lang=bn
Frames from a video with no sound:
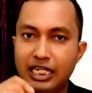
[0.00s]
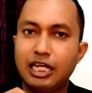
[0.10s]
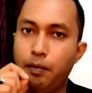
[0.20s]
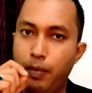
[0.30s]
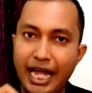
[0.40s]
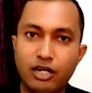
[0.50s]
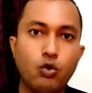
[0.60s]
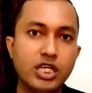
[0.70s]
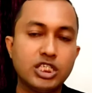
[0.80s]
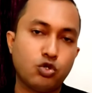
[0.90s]
এটাকে ব্যাড
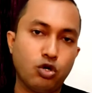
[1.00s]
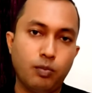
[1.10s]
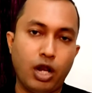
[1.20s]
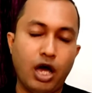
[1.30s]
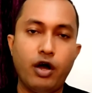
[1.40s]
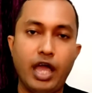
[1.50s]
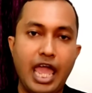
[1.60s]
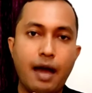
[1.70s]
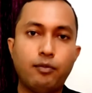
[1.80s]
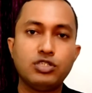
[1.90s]
কোলেস্টেরল বলা
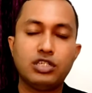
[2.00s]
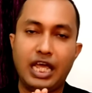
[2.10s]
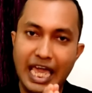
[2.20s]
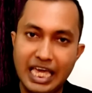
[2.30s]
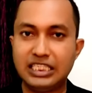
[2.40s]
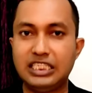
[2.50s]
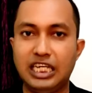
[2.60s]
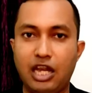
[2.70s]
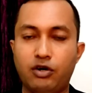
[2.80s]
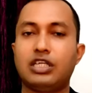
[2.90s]
হয় এবং যেটা
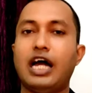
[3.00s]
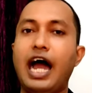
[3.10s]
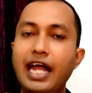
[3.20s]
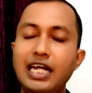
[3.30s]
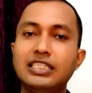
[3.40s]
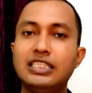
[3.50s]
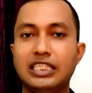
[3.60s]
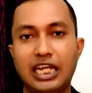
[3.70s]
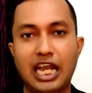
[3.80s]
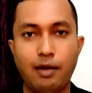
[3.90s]
এইচডিএল অর্থাৎ হাই
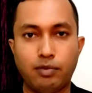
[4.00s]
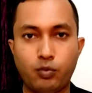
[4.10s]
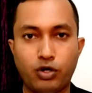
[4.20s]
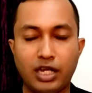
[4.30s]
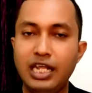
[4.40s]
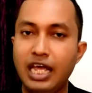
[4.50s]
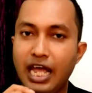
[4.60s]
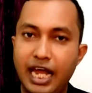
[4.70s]
ডেন্সিটি লাইপোপ্রোটিন